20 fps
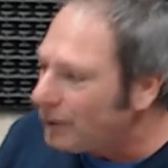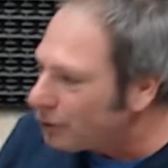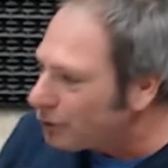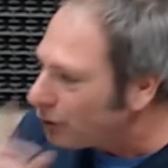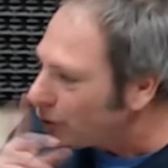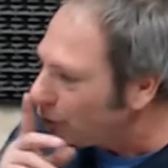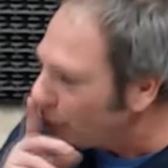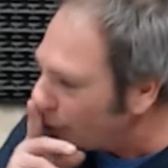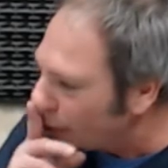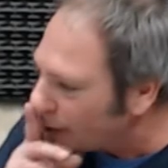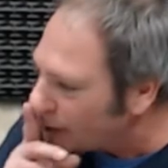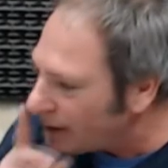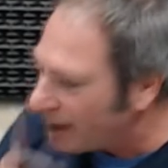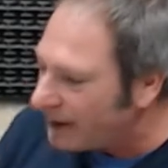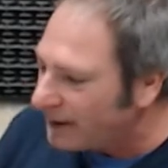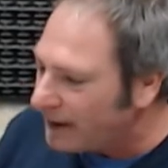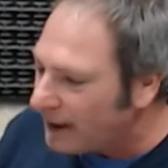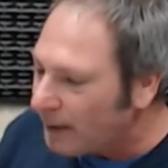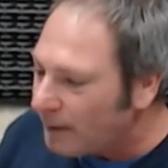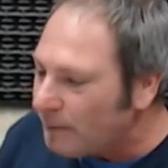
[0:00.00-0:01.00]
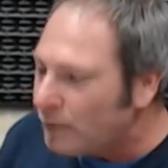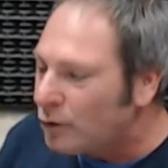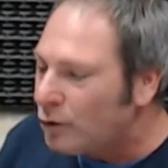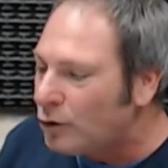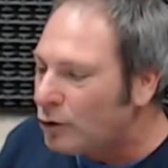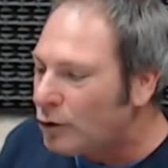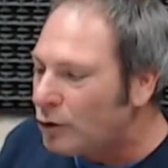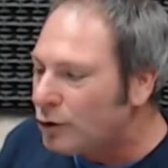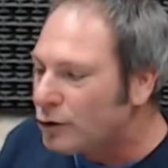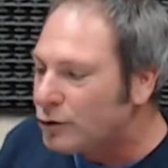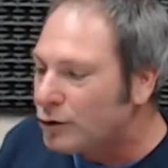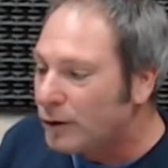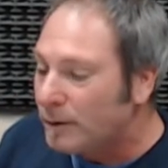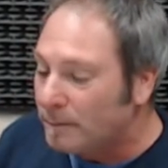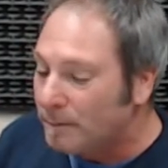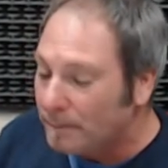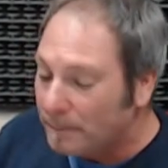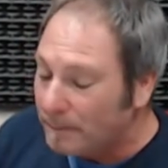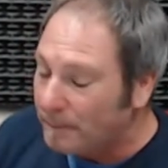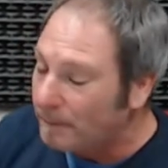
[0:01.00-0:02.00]
Nosotros estamos,
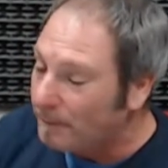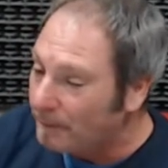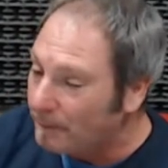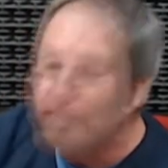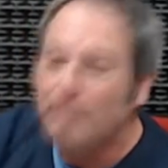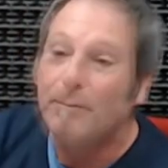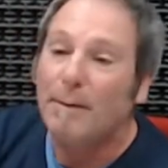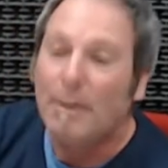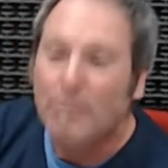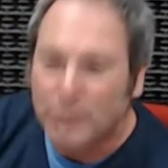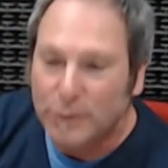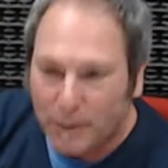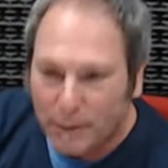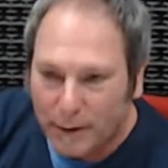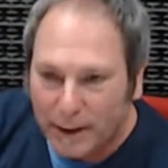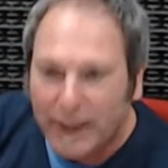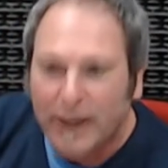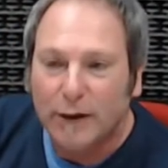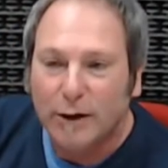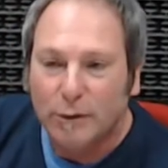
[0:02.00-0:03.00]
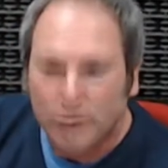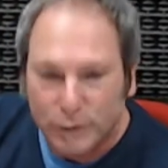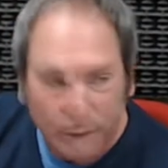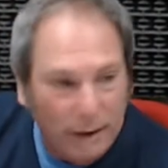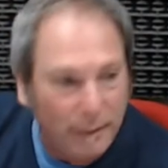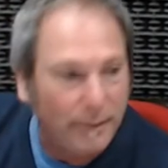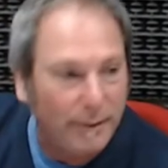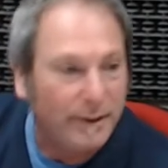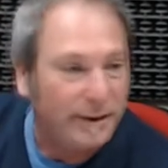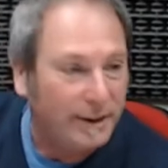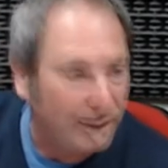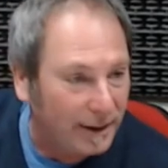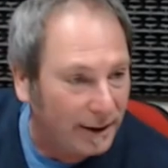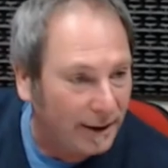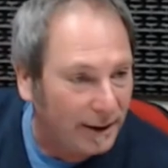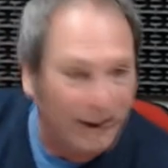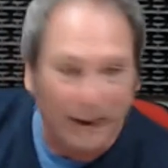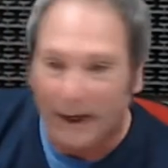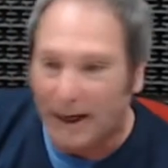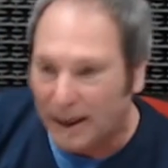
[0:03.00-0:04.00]
vamos a venir
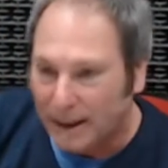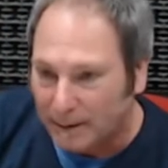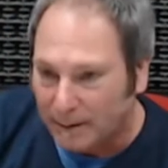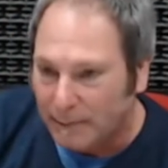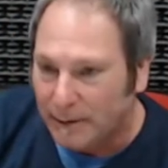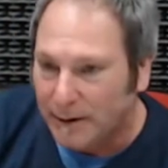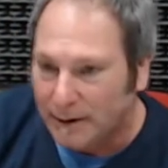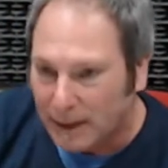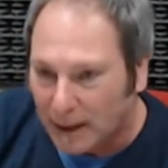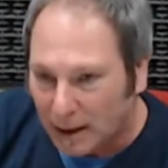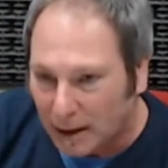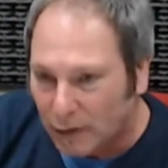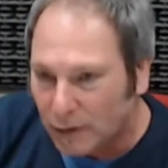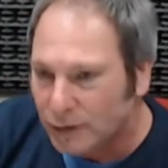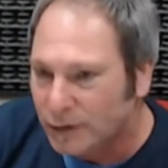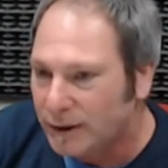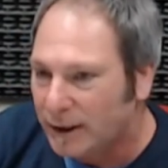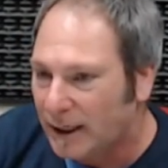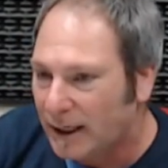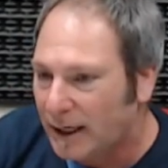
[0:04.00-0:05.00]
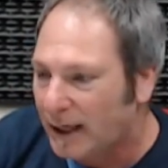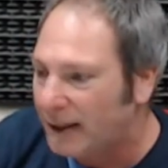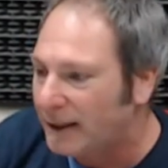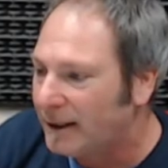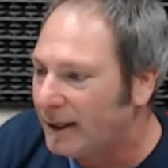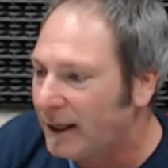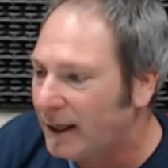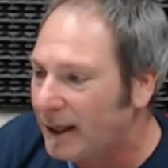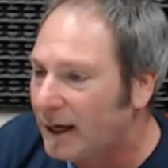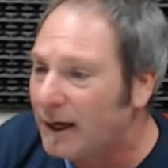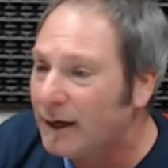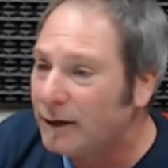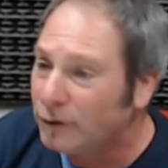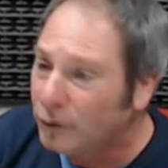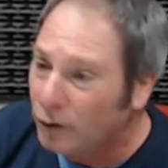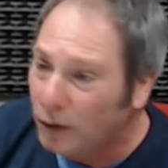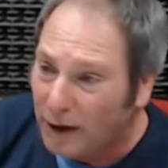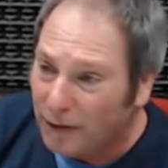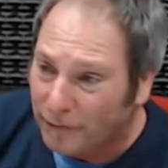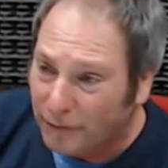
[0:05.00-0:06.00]
exclusivamente a invitarlos y a, darles
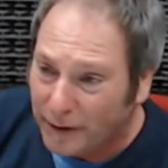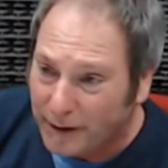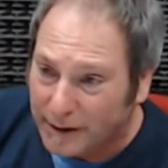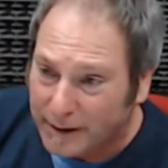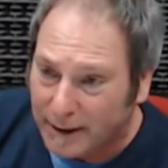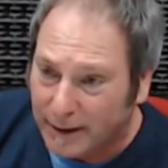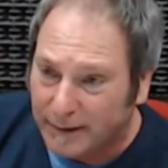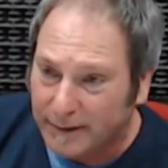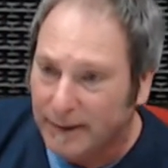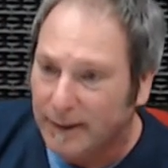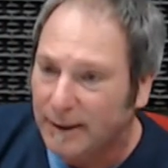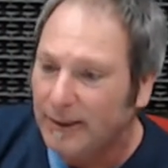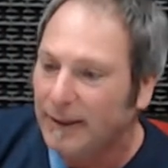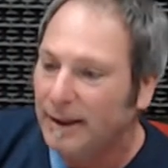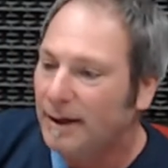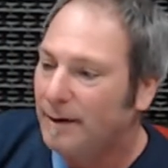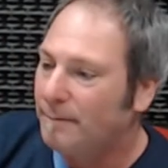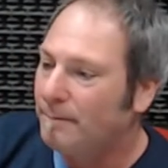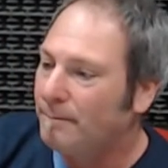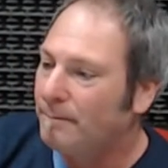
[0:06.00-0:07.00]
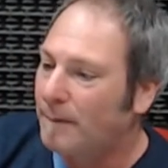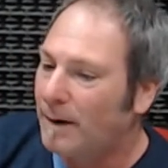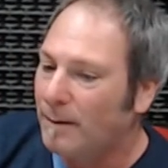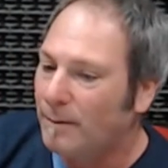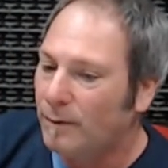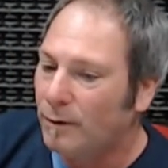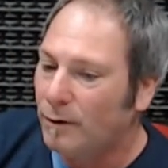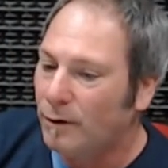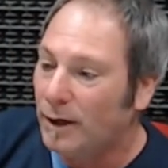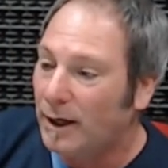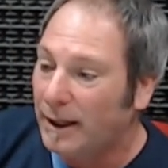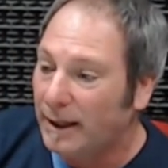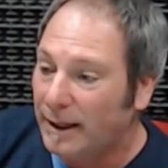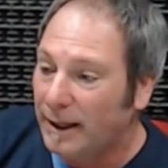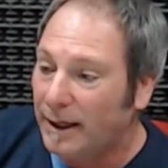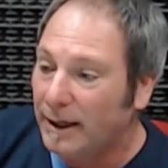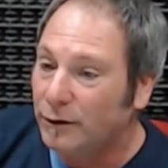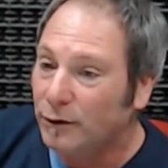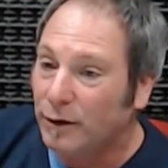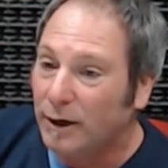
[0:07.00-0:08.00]
todas las fechas. Vamos, la
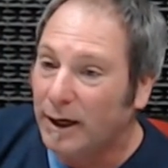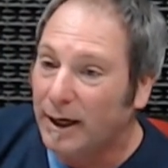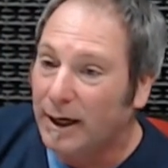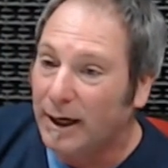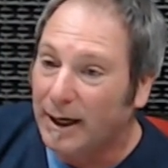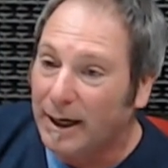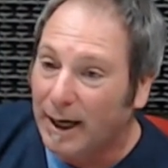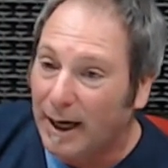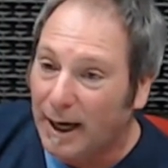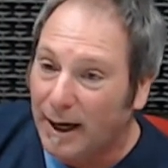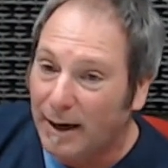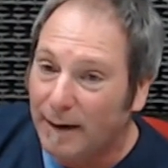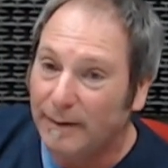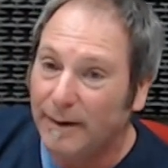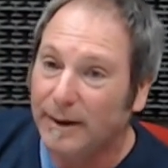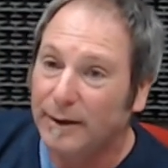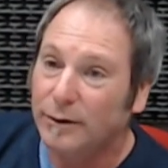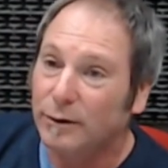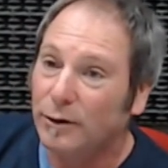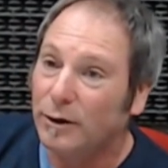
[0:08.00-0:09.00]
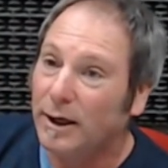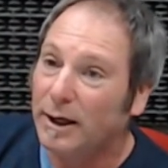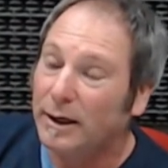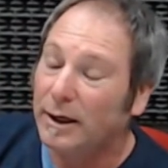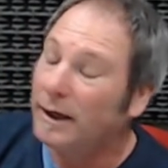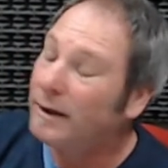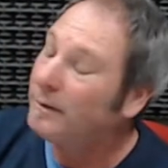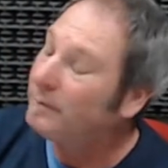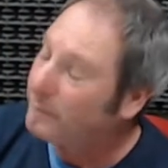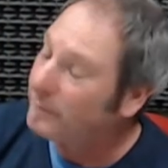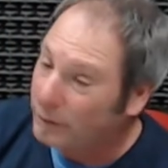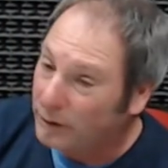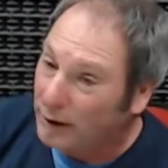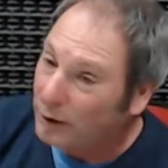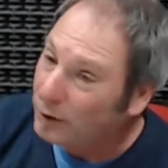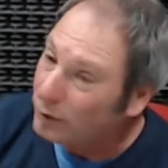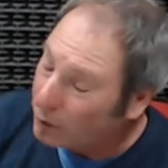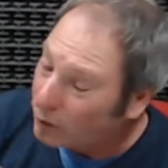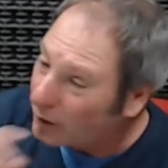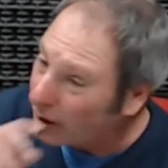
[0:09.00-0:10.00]
idea es tocar acá, eh, tocar, en,
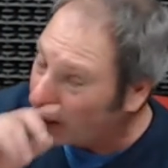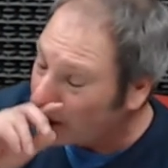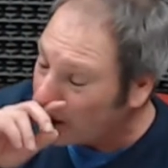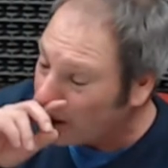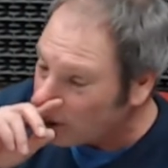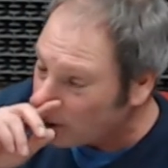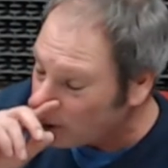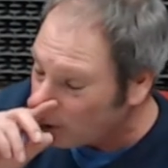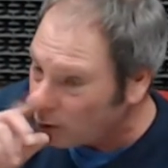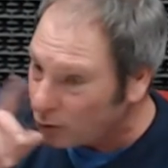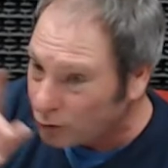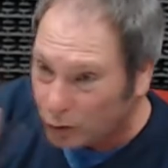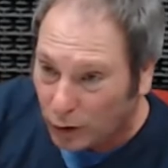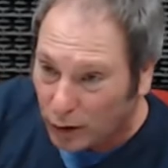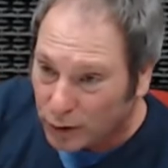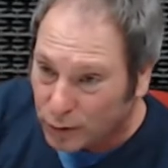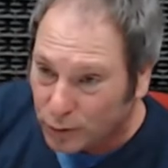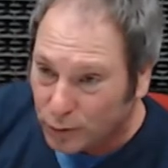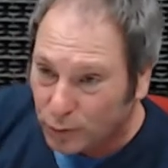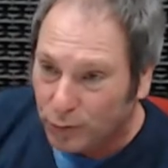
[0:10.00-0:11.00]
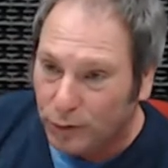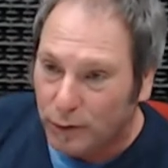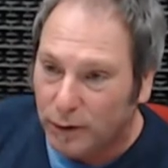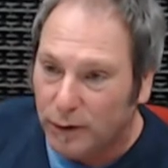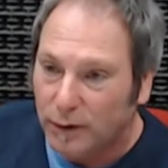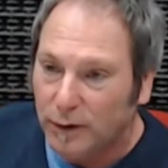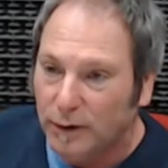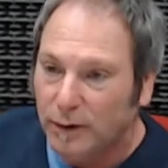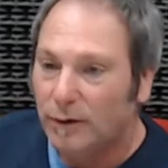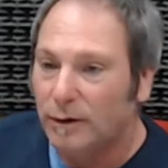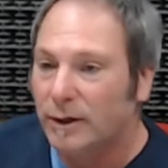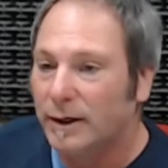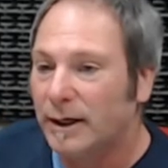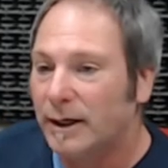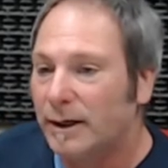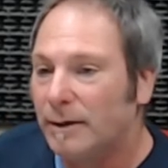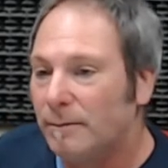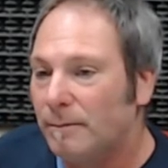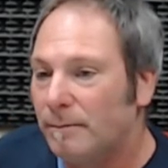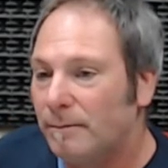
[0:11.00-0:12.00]
tocar en el sur, todo el sur, lo
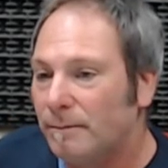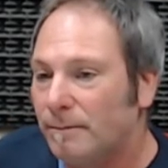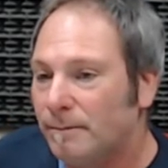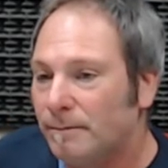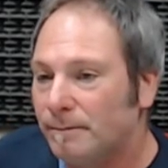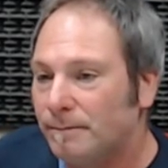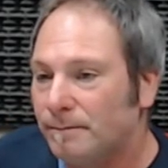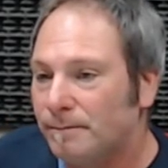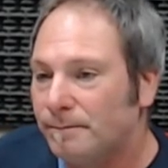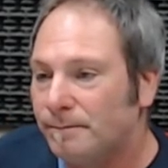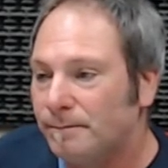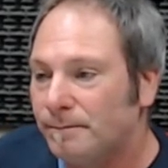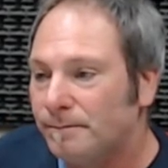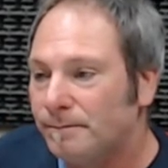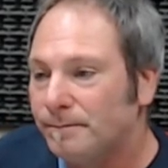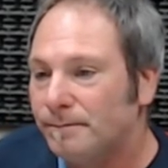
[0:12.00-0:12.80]
que es mm,